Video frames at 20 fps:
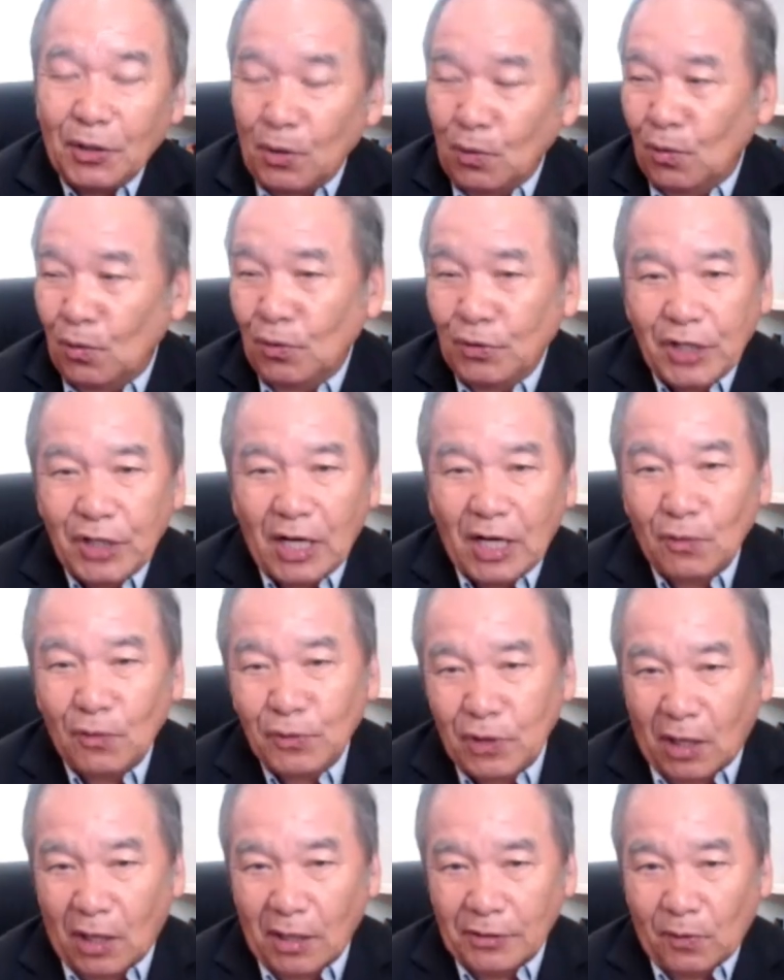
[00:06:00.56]
trong lũ xe lũ
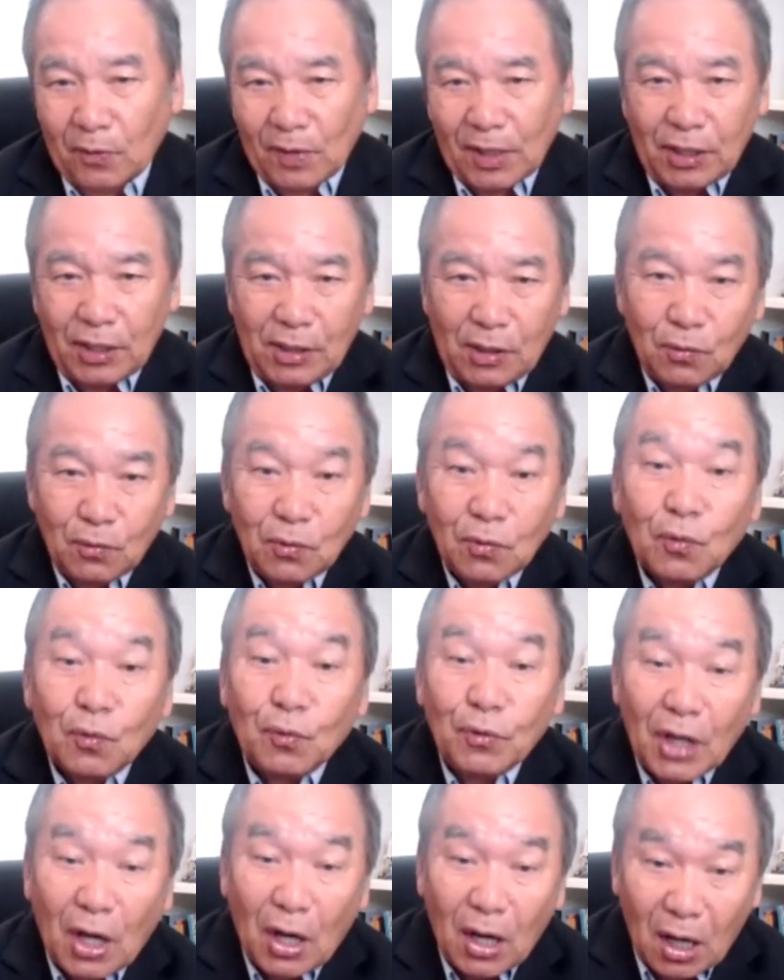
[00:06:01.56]
rồi trong này lũ của
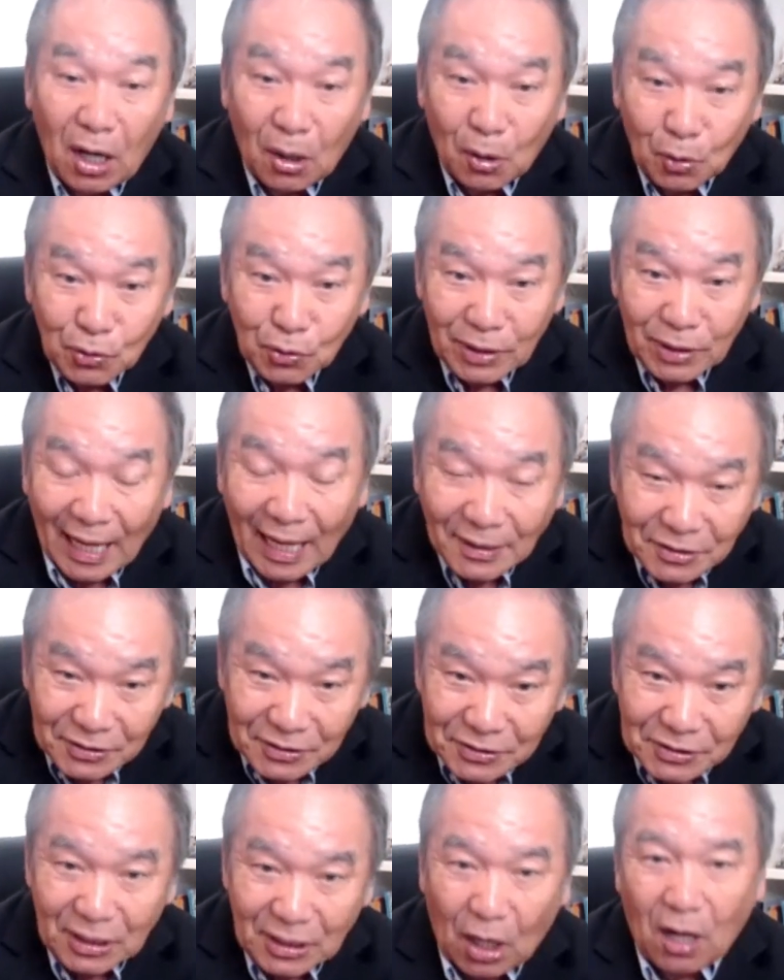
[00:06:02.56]
nhau hô
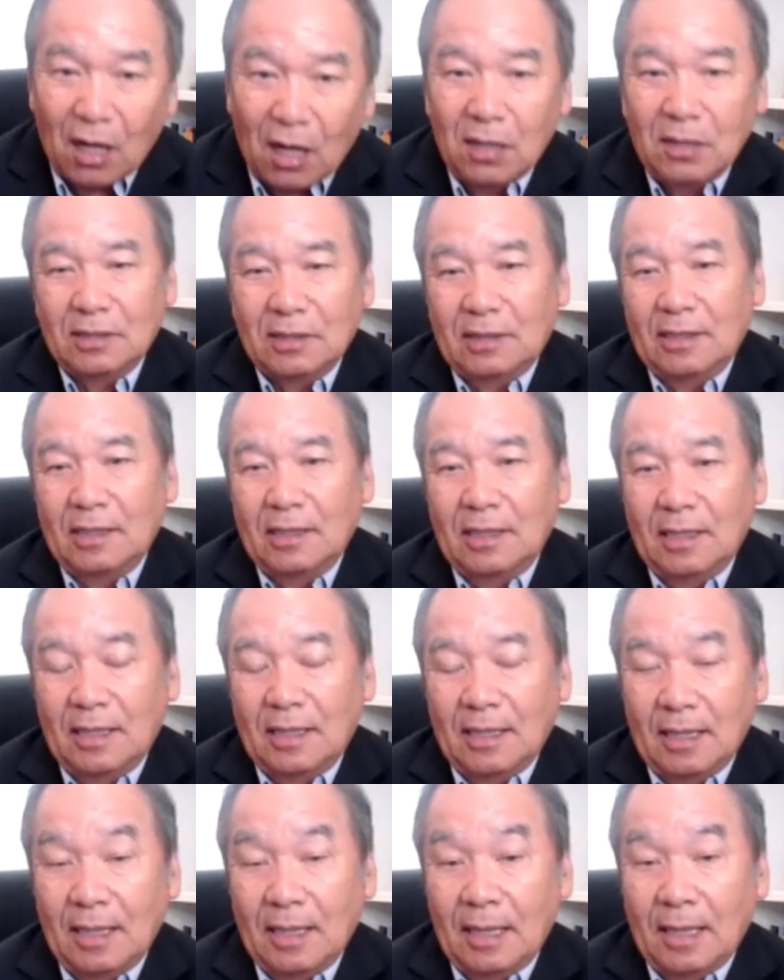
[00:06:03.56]
Texas nó
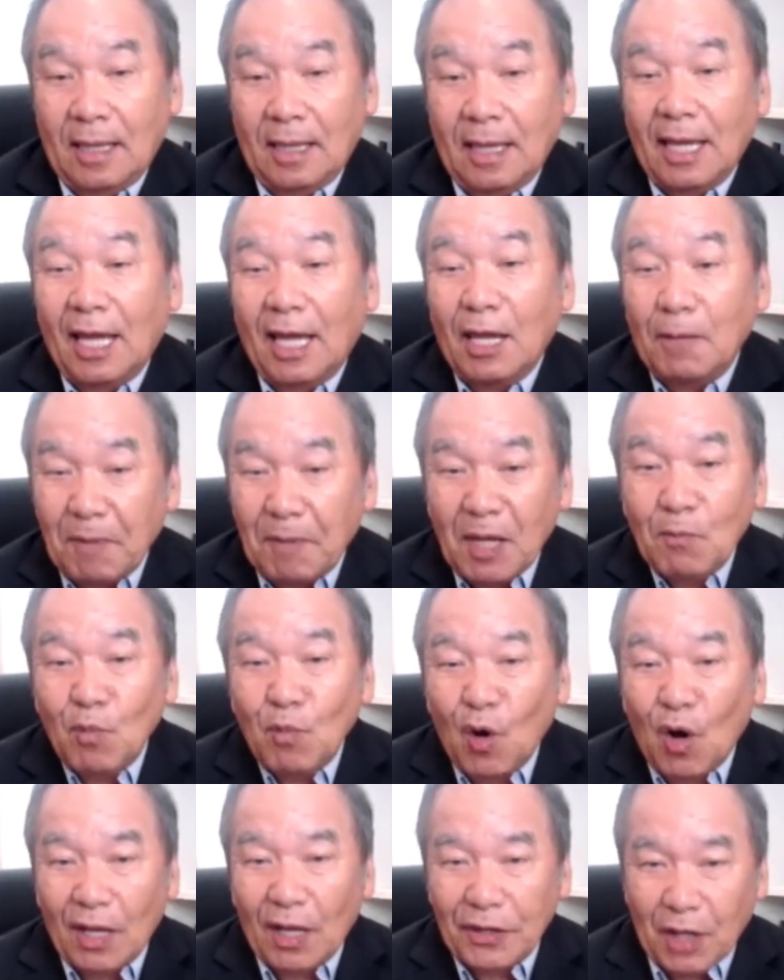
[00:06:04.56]
để bây
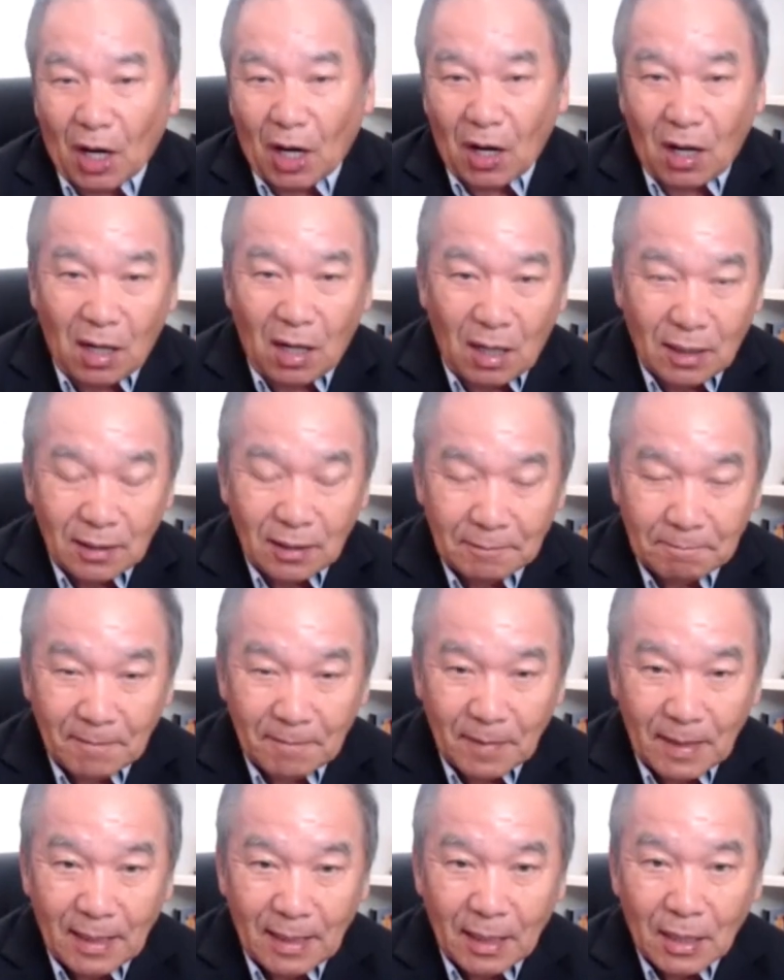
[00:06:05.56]
mua cho
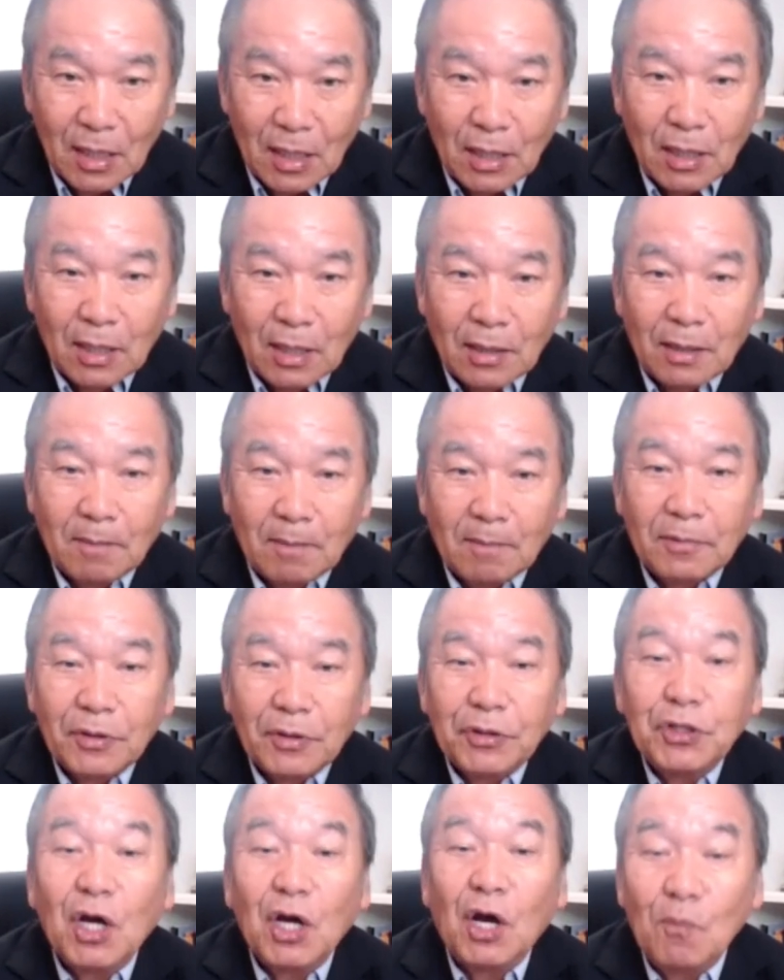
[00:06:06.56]

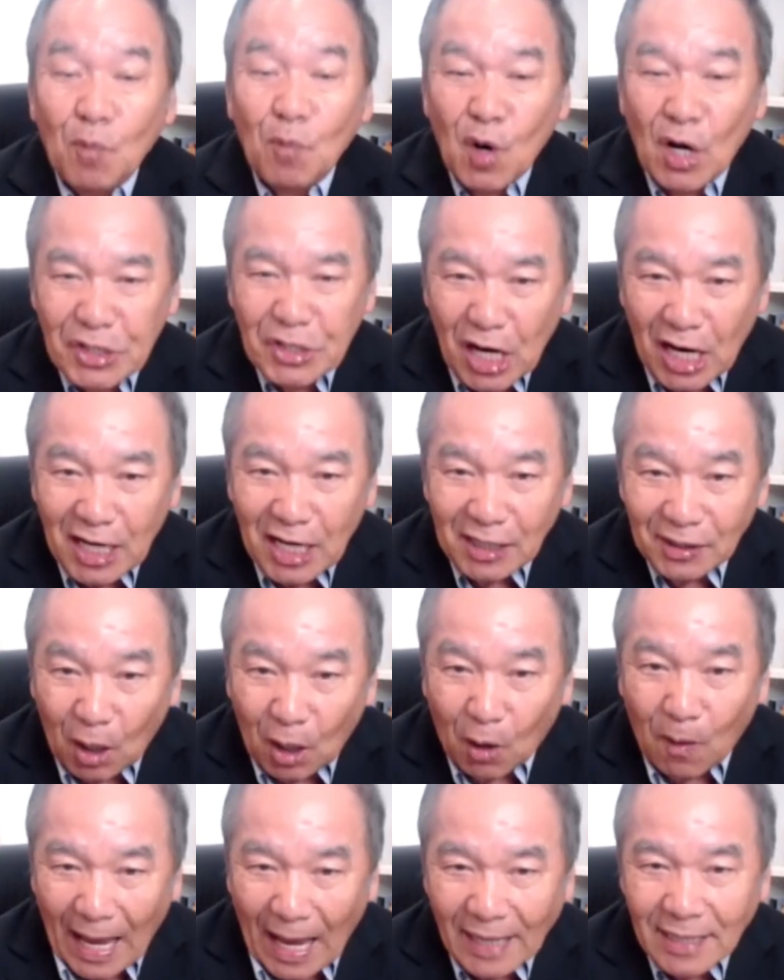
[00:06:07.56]
chờ mua trên
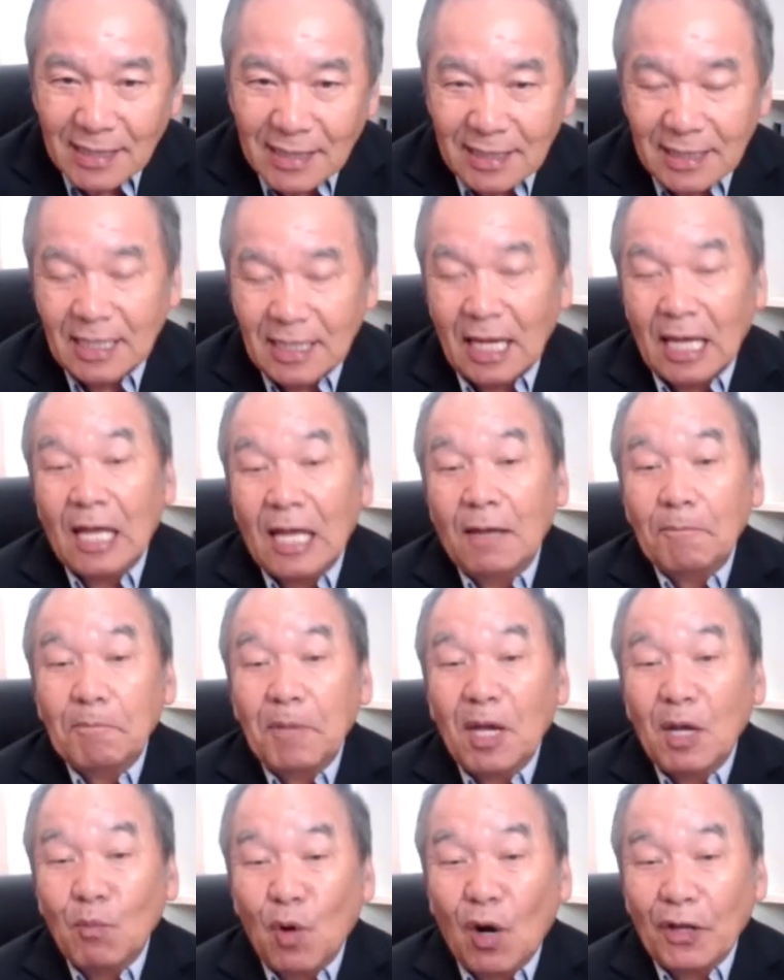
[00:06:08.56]
tàu hành
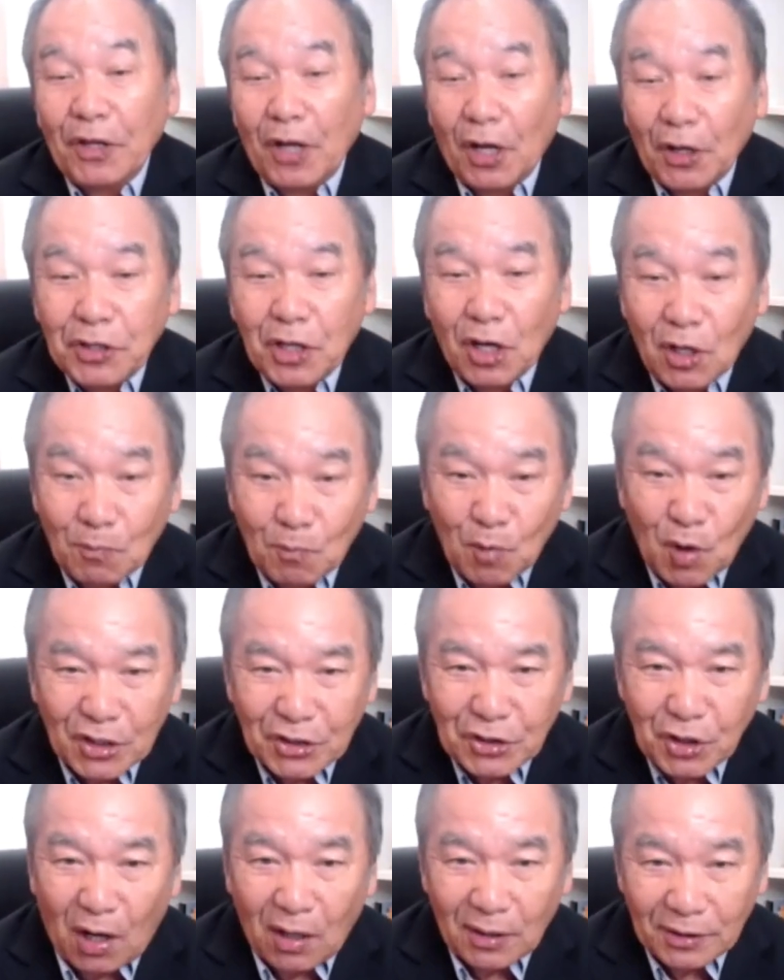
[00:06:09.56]
bây mua cho chờ mua
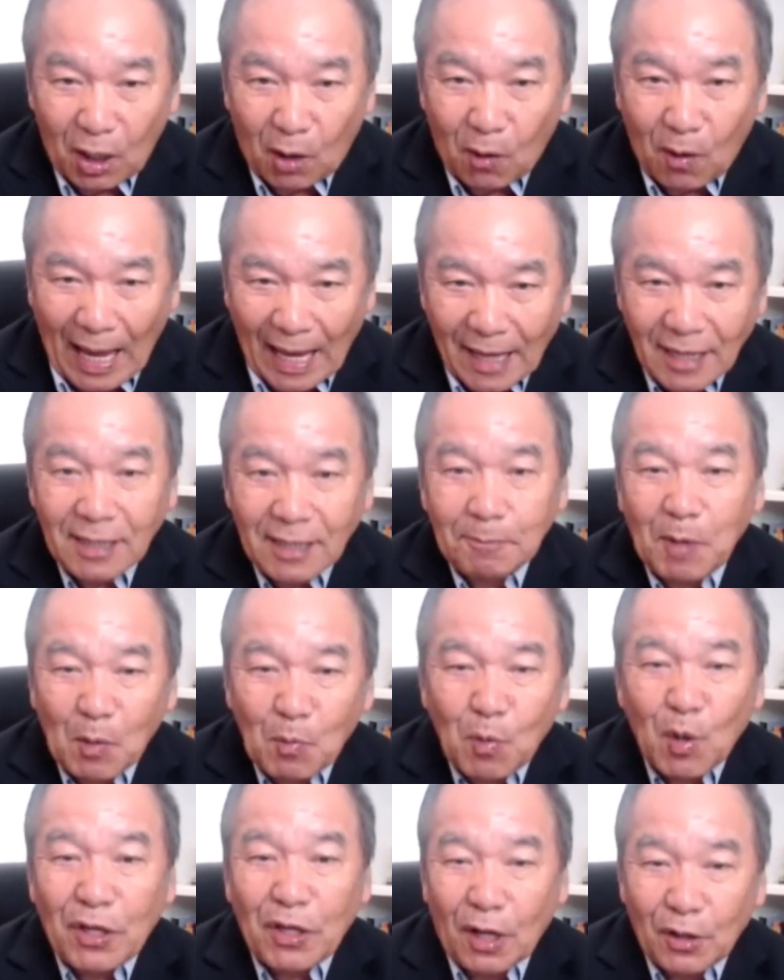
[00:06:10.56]
tròn tàu hành bây
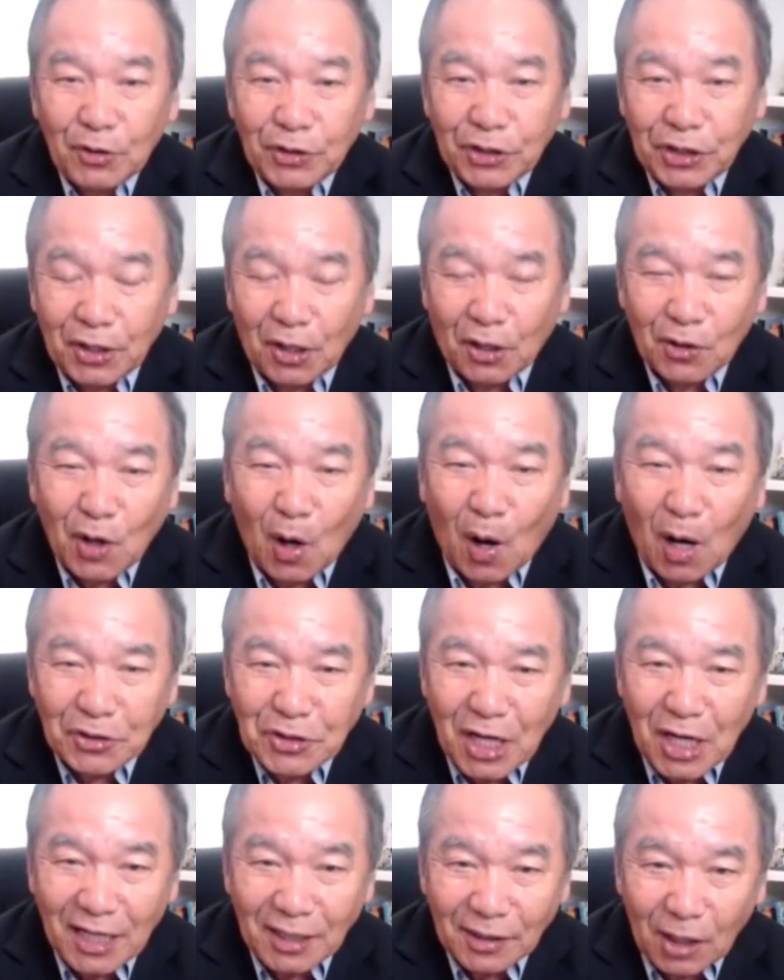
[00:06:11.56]
mua cho chờ khó
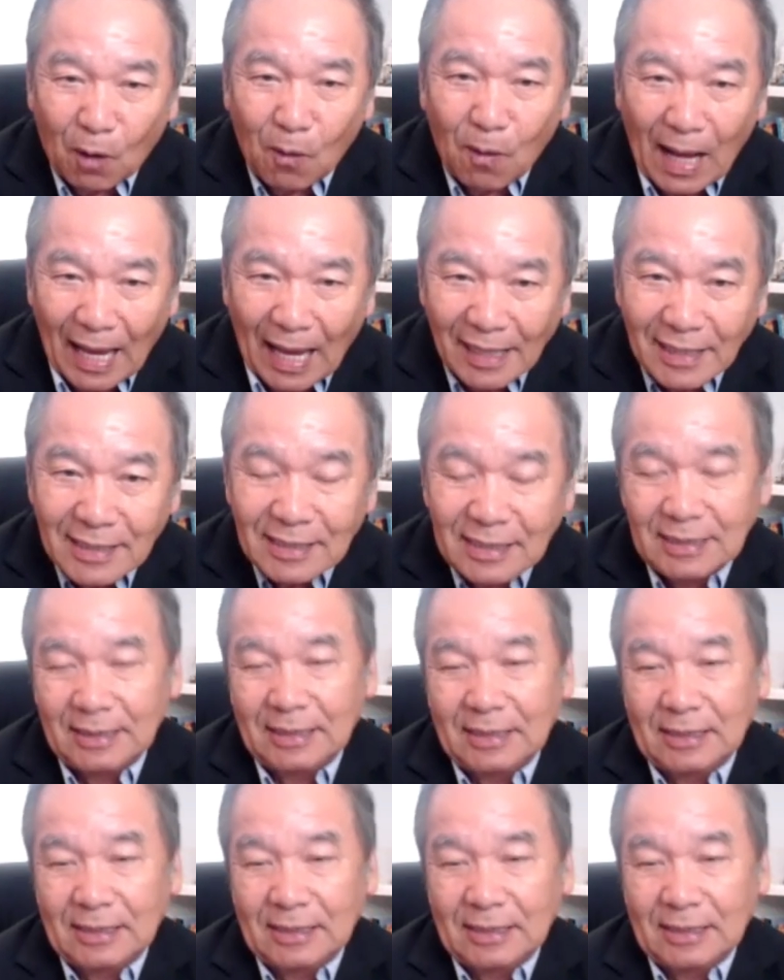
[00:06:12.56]
trên tàu hành